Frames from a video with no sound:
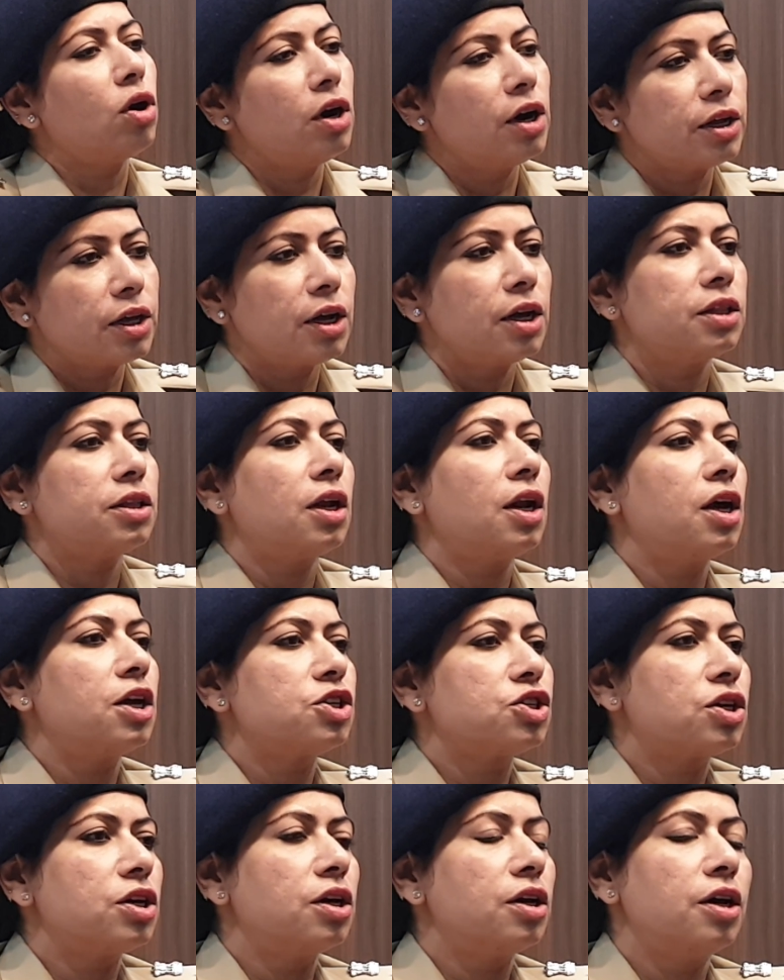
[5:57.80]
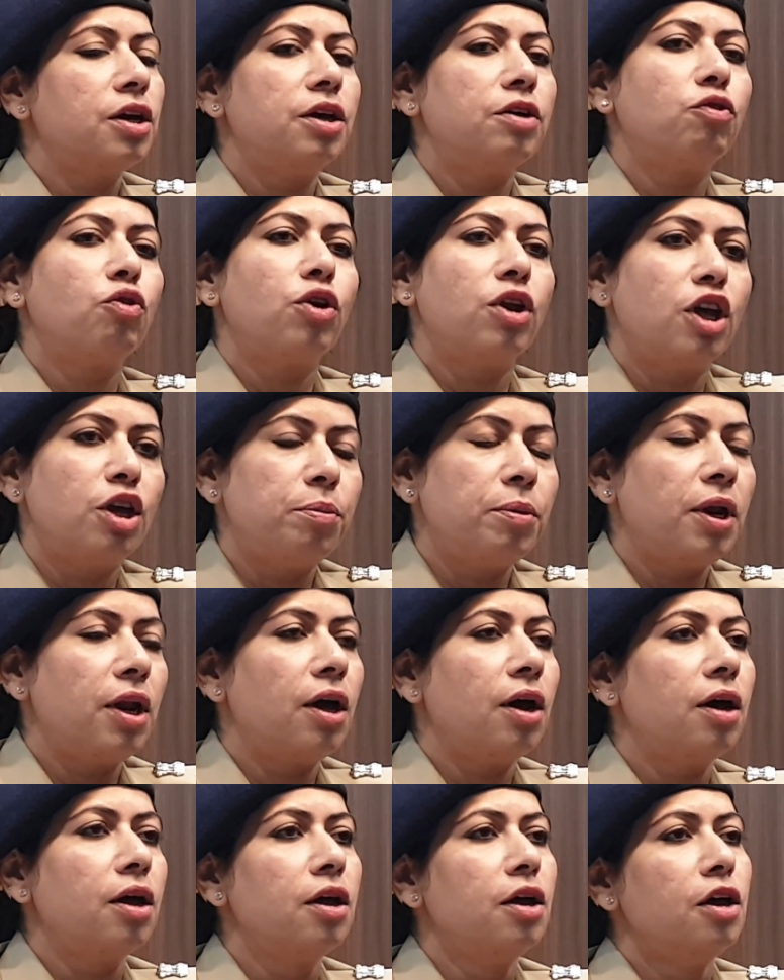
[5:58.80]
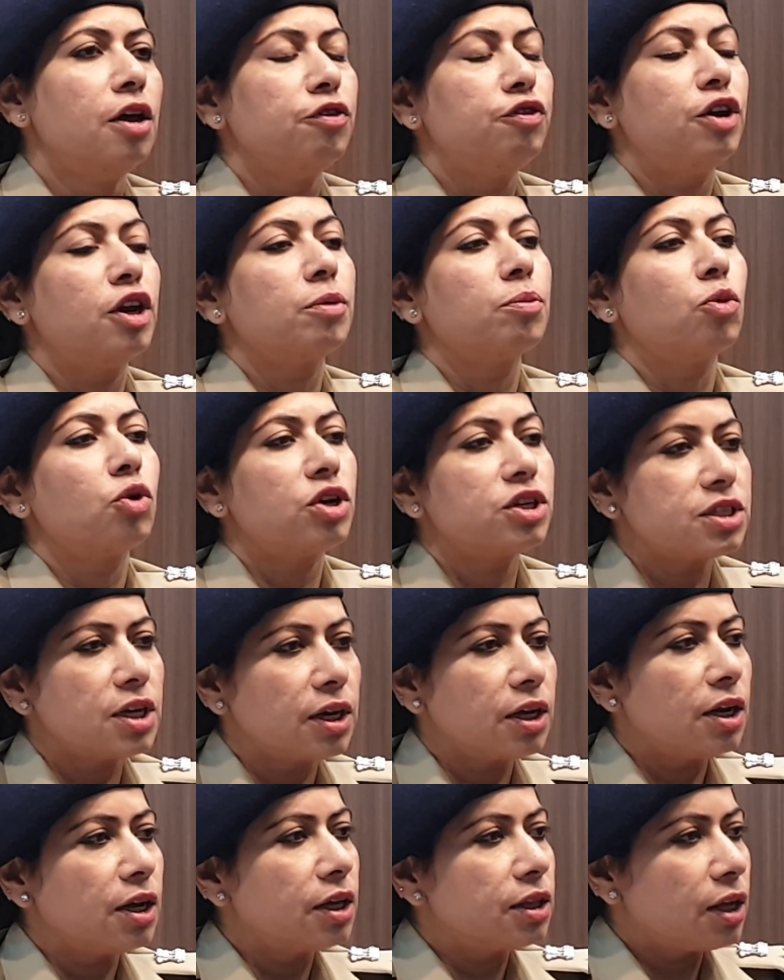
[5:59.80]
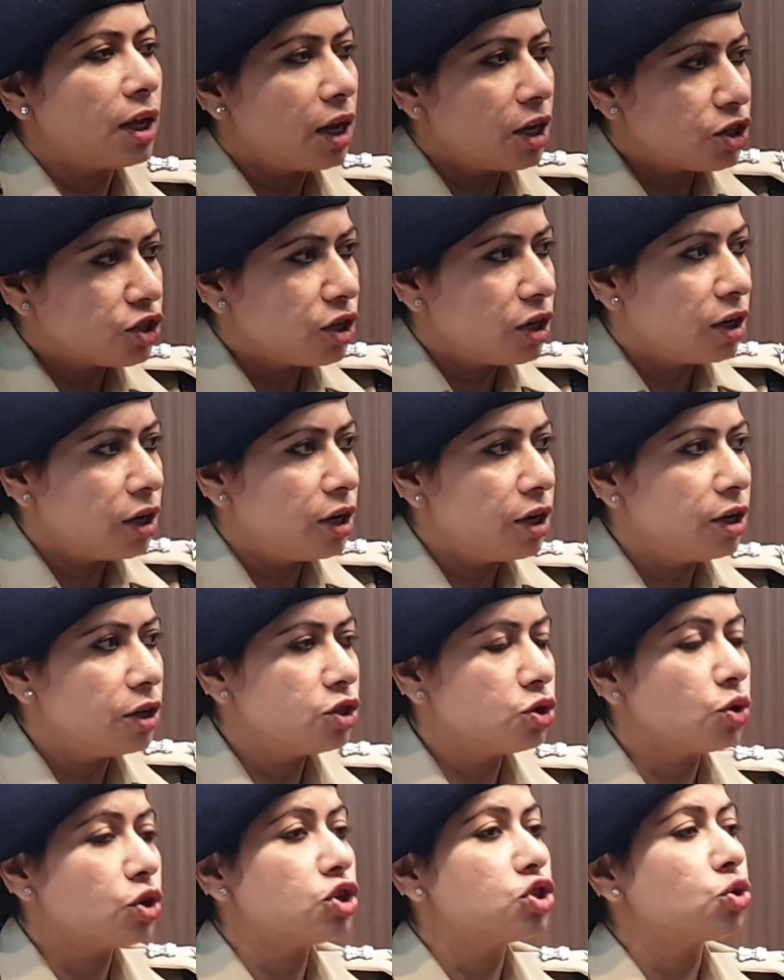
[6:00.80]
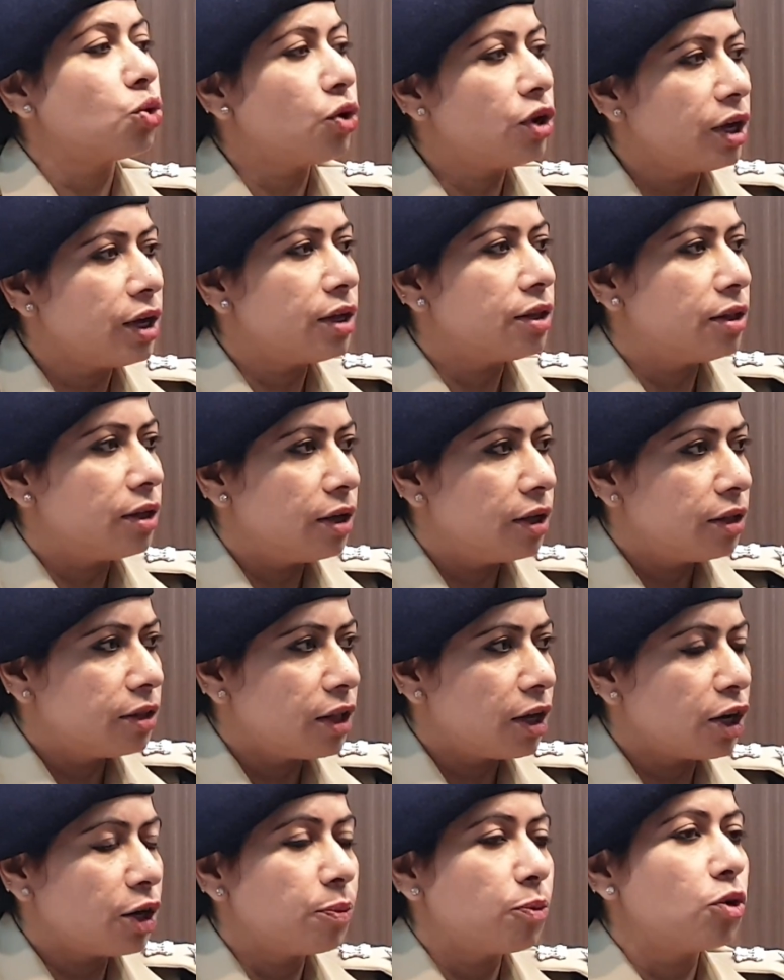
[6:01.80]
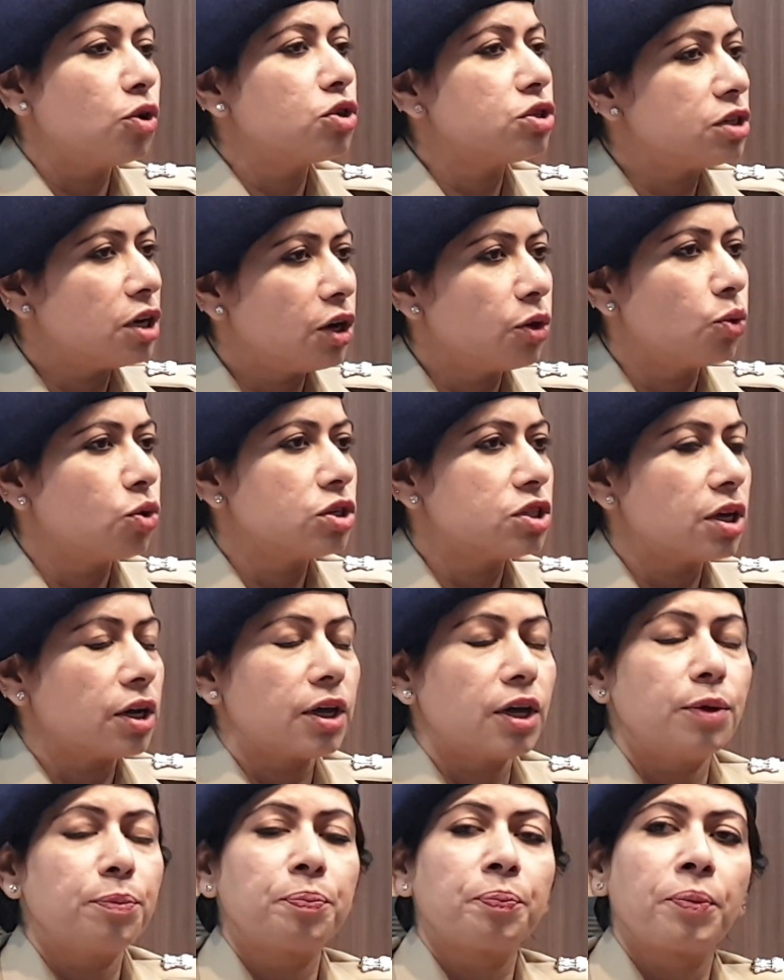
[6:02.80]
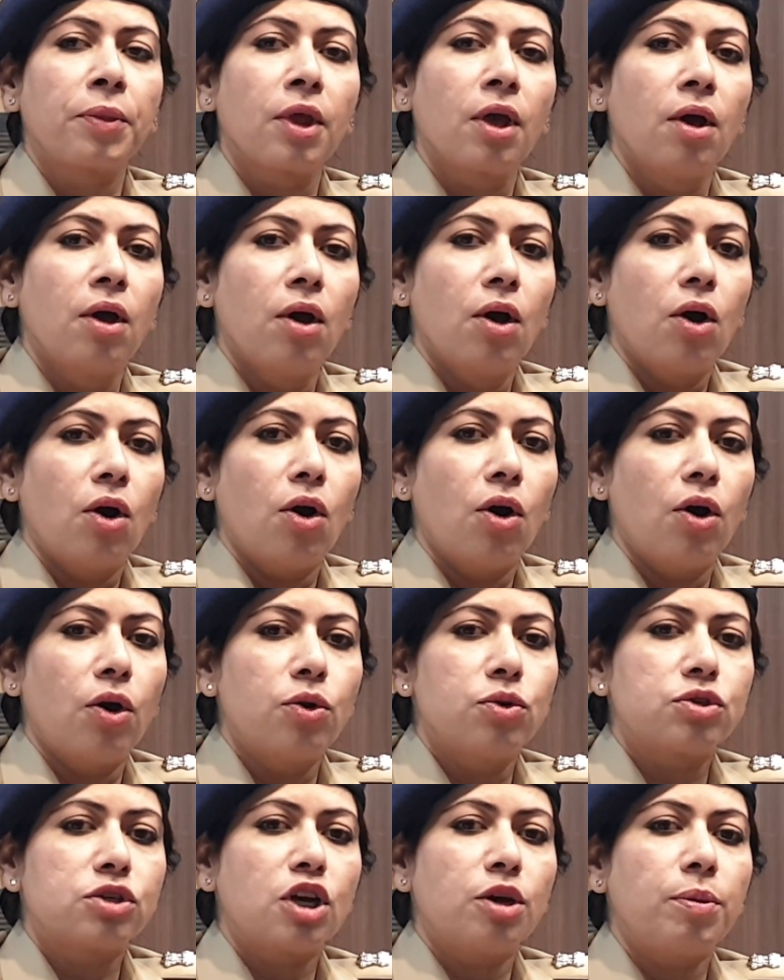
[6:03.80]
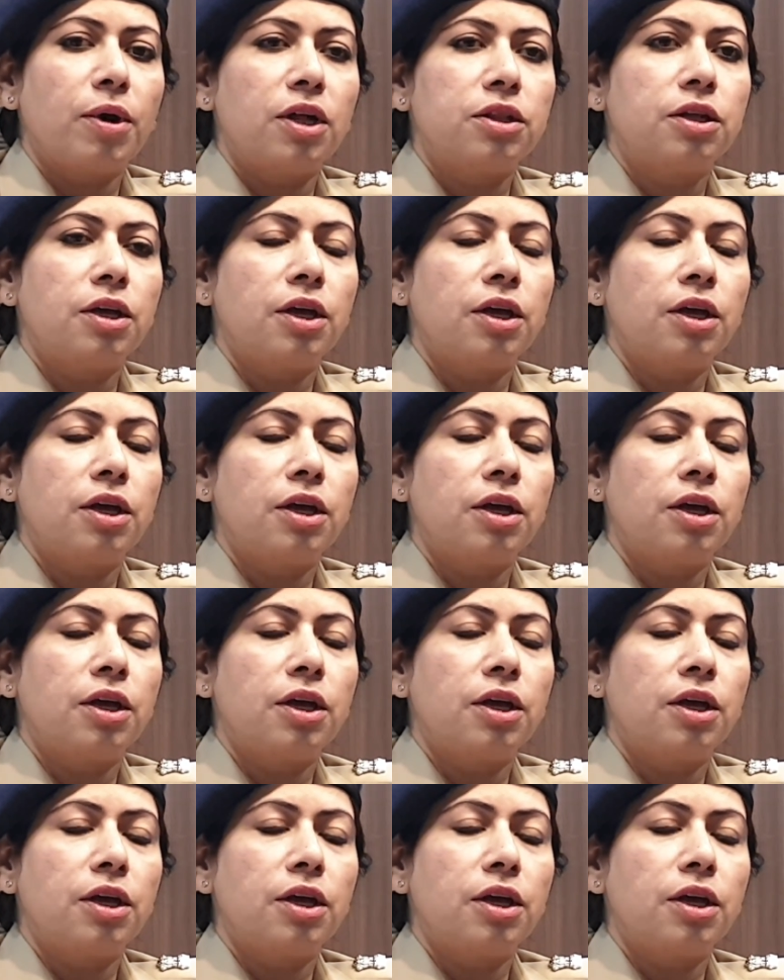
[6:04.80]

और लड़के की तलाश की गई वो नहीं मिला फिर एक मोटरसाइकिल की तलाश की गई जो कि चोरी की थी ताकि पुलिस ना ढूंढ सके और उसके बाद